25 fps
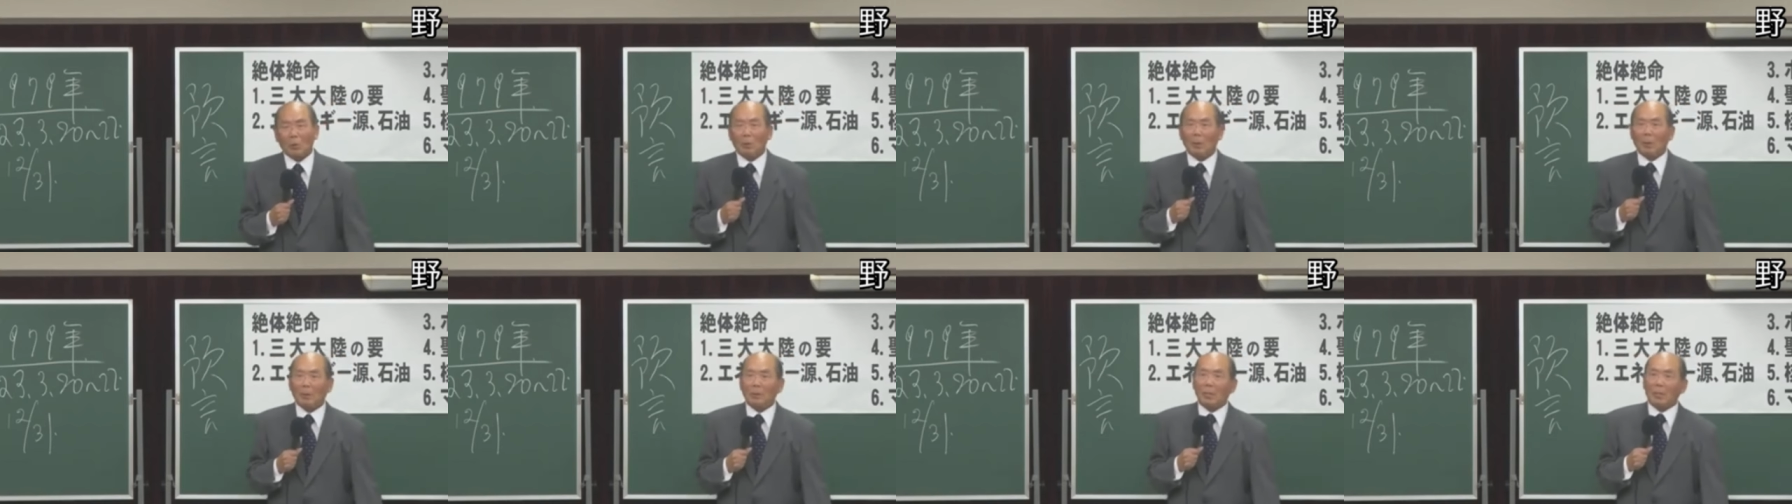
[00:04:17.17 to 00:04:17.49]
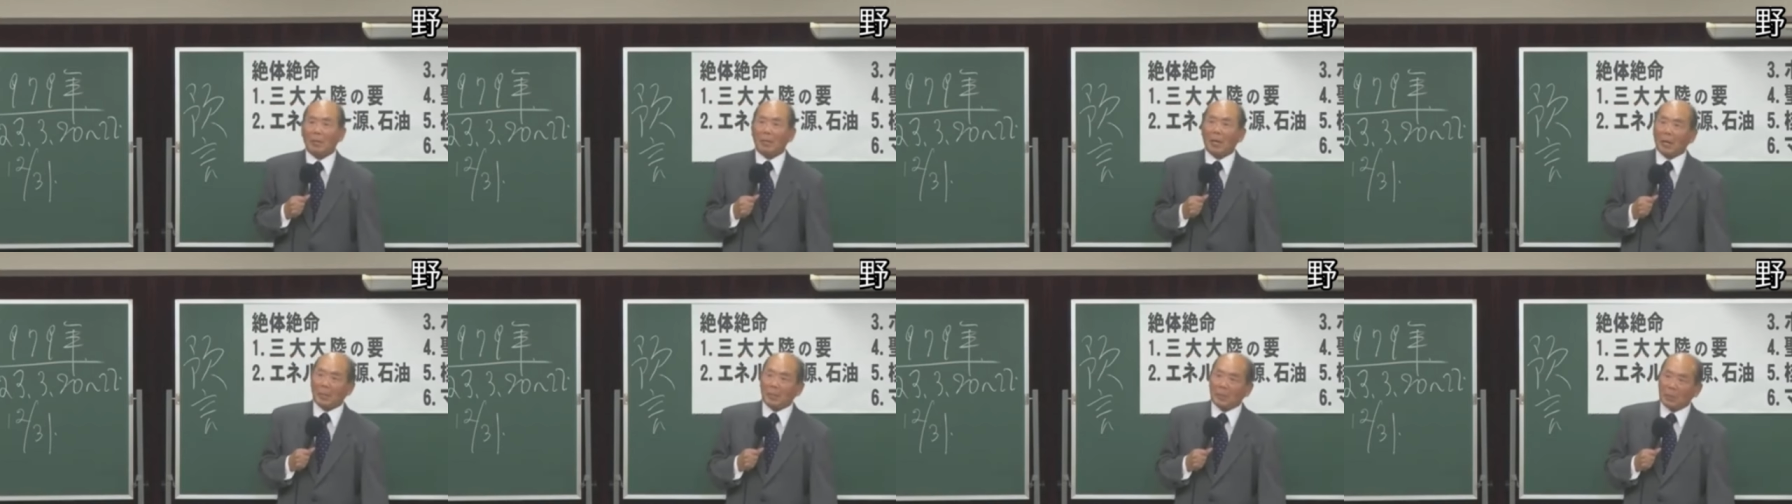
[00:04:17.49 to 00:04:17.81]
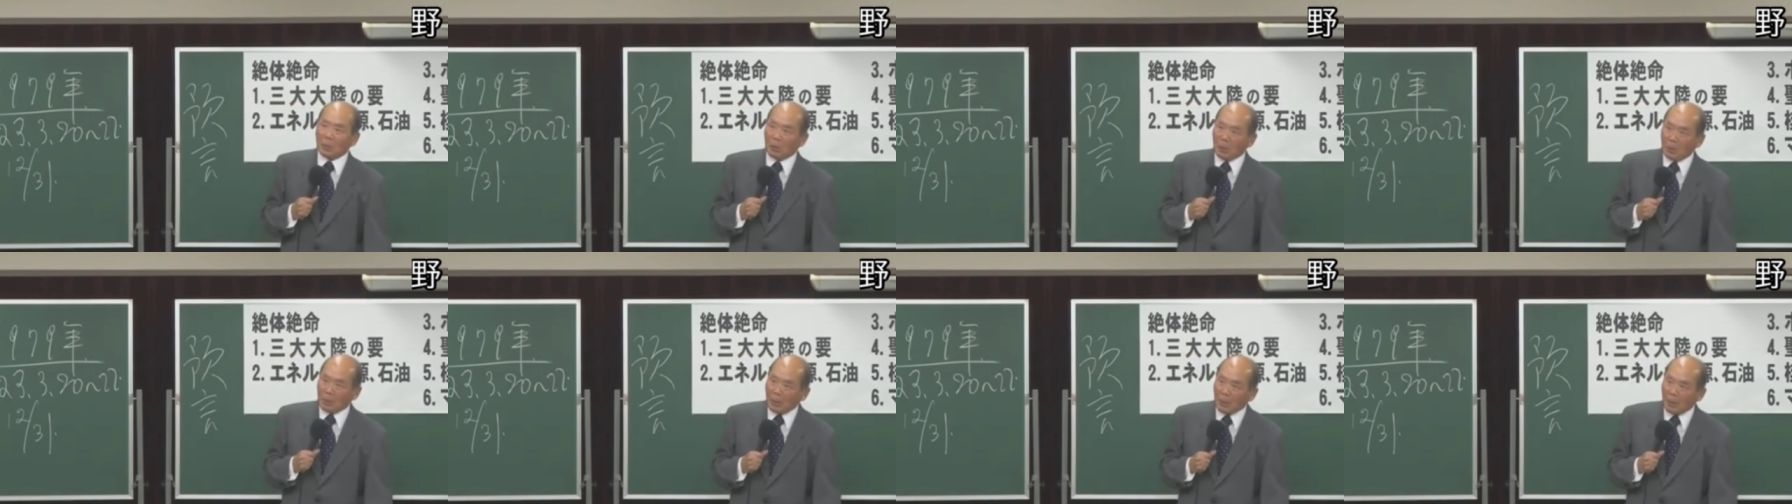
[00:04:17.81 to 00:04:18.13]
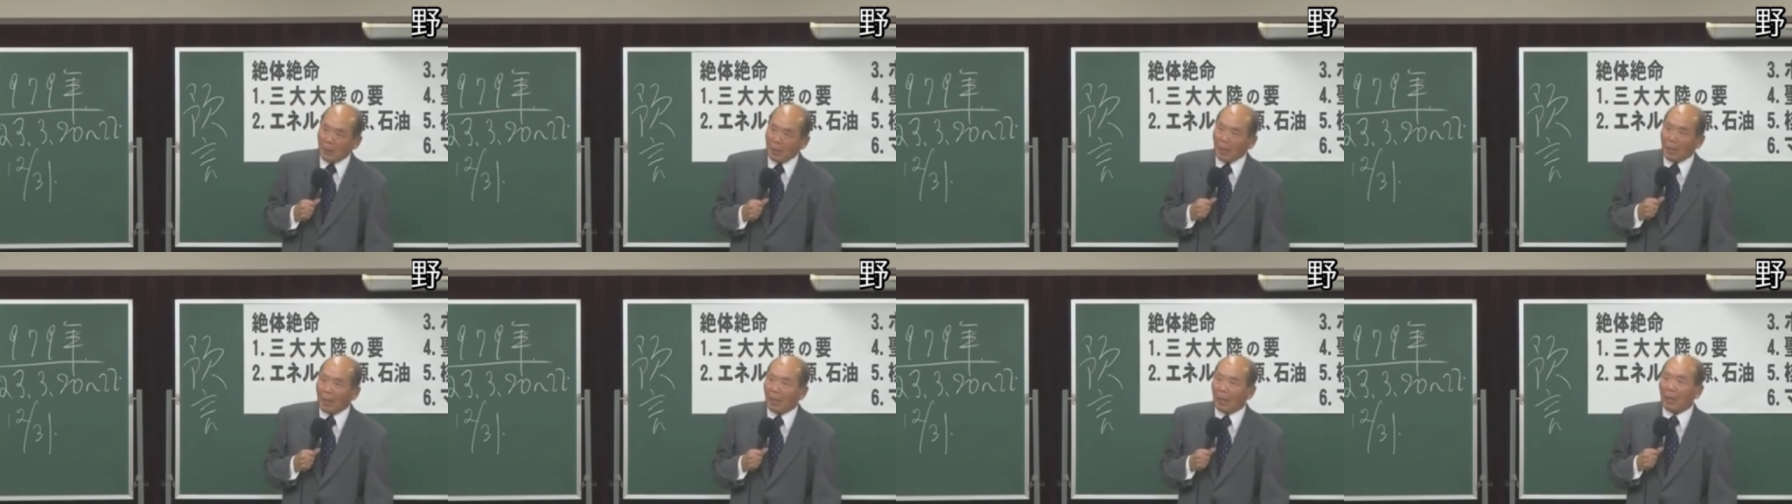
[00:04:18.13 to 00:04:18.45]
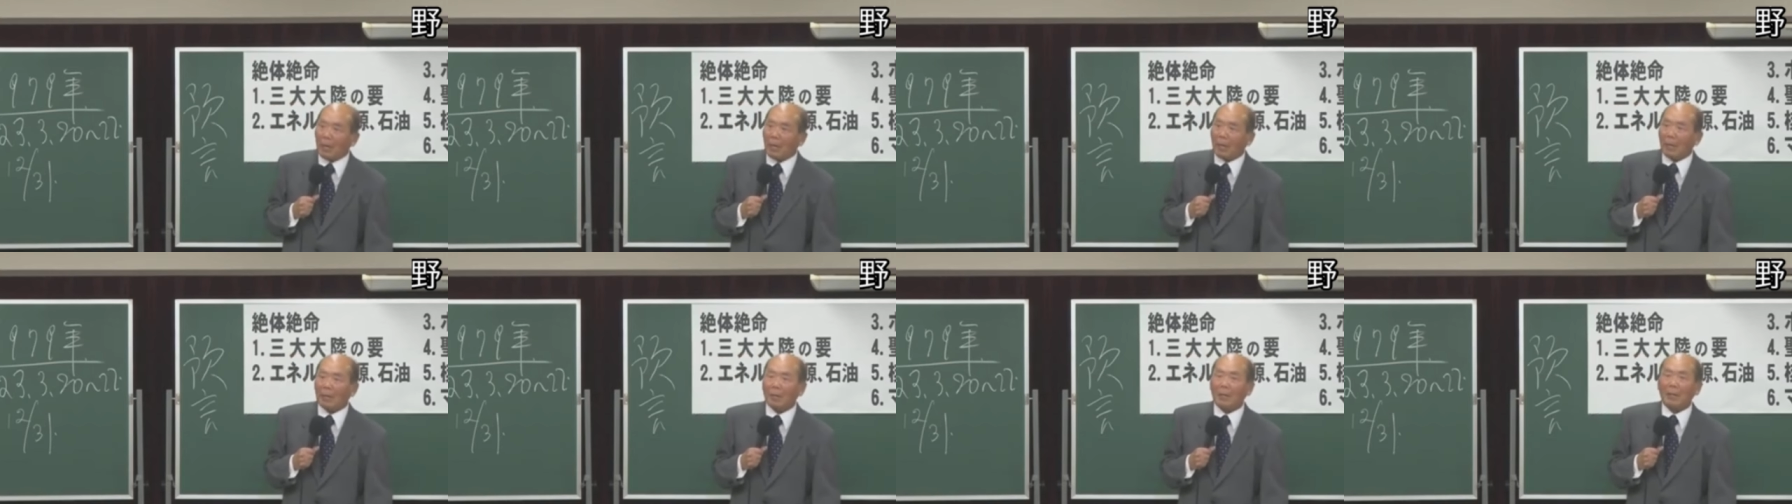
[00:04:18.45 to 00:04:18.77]
理は一体何してくれてん
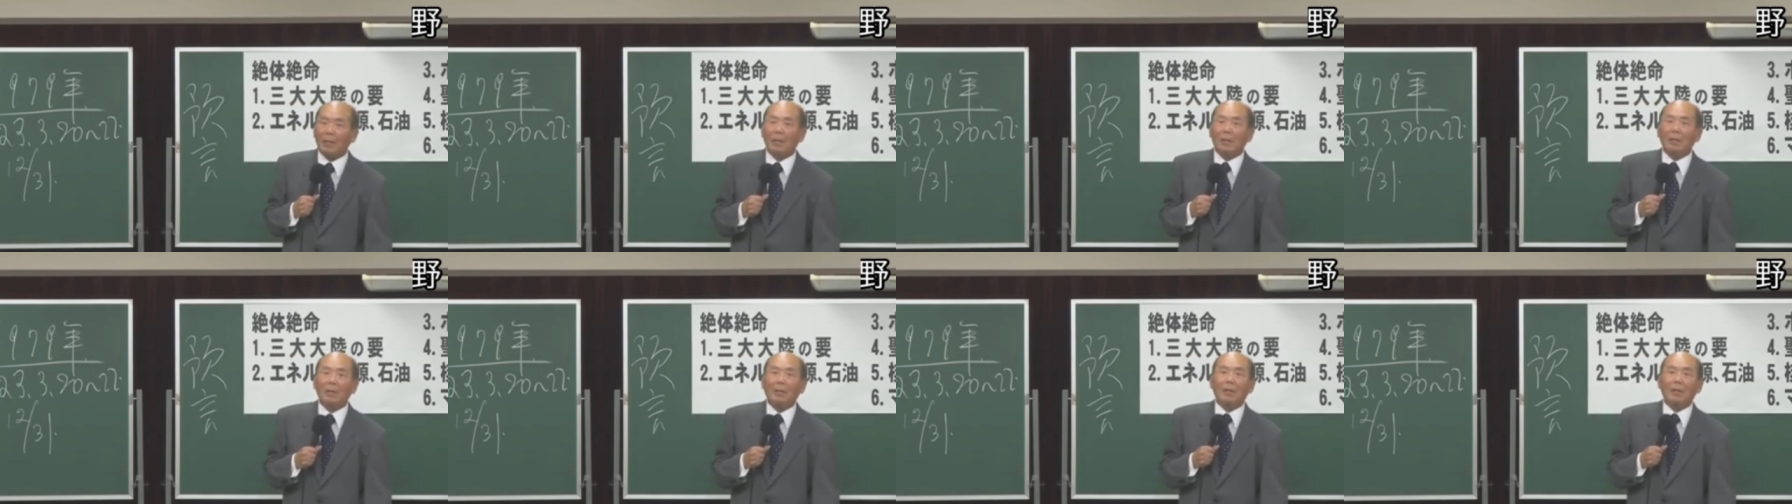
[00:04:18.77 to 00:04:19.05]
ね